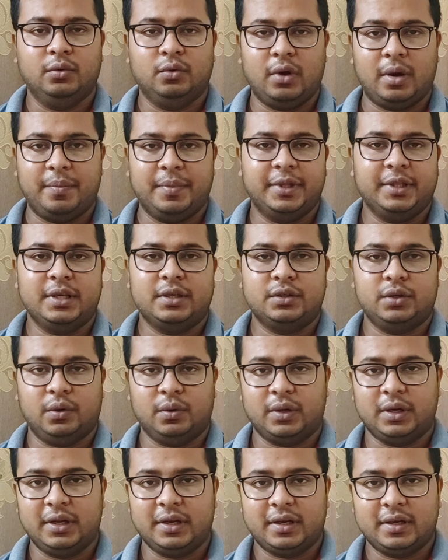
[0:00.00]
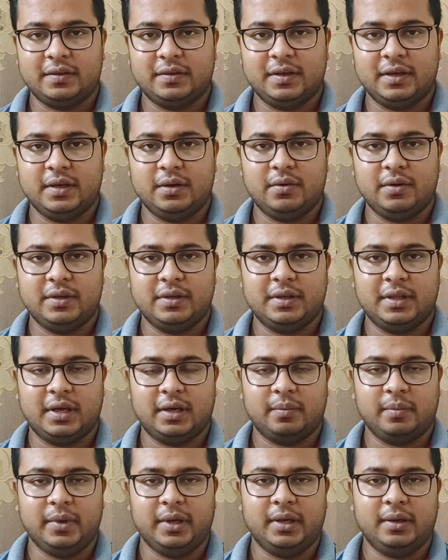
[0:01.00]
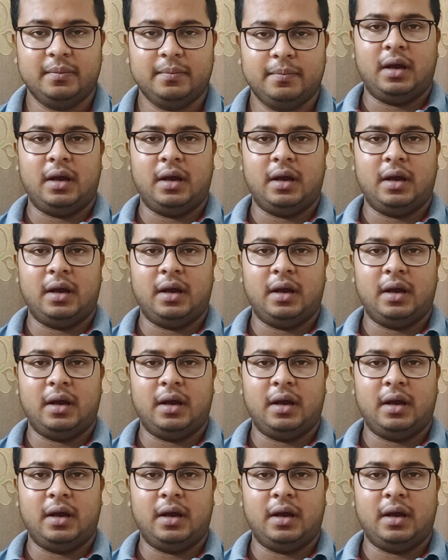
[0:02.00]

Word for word: তো আপনাদের সকলের কাছে রিকোয়েস্ট থাকবে